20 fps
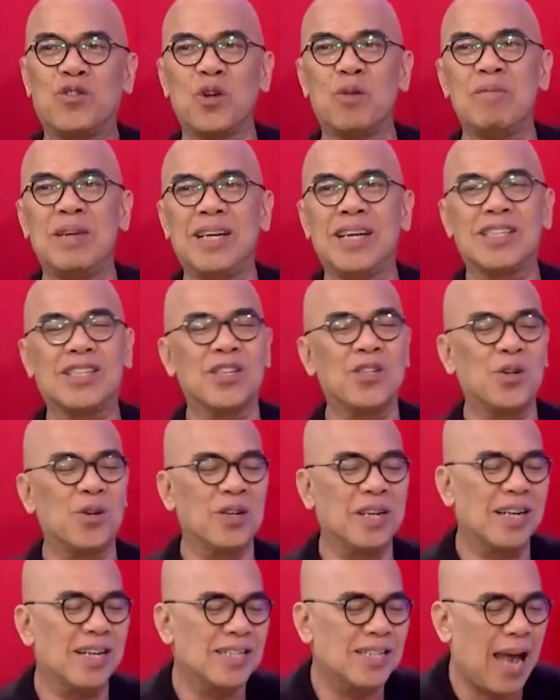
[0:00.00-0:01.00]
minutes to do
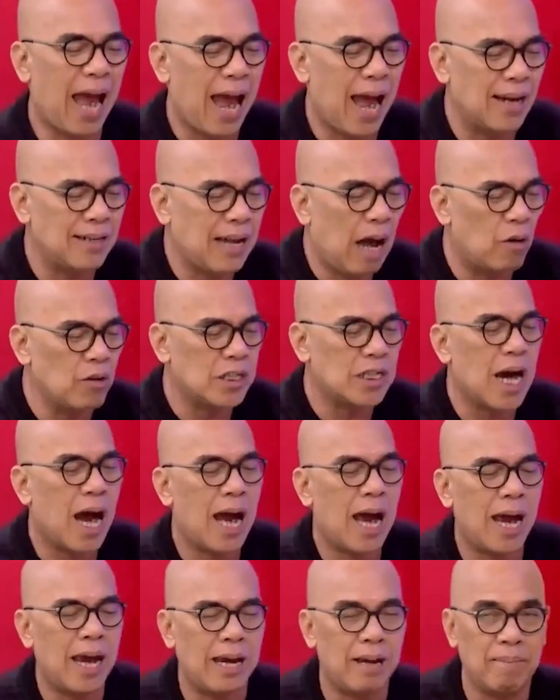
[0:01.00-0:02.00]
this and our
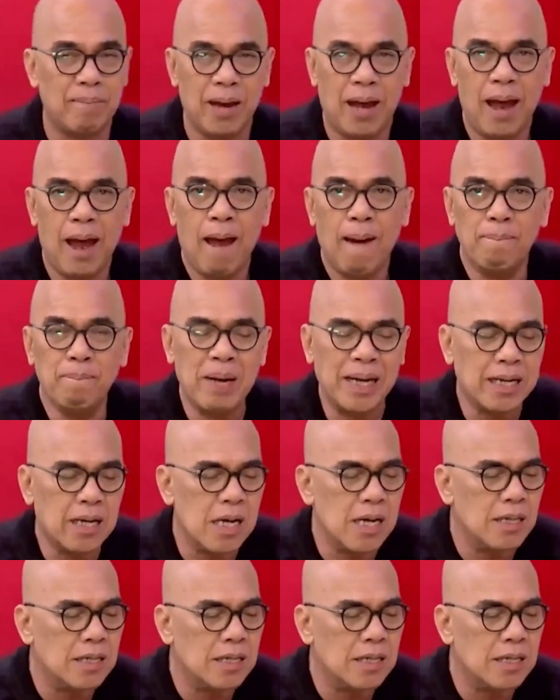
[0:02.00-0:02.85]
time begins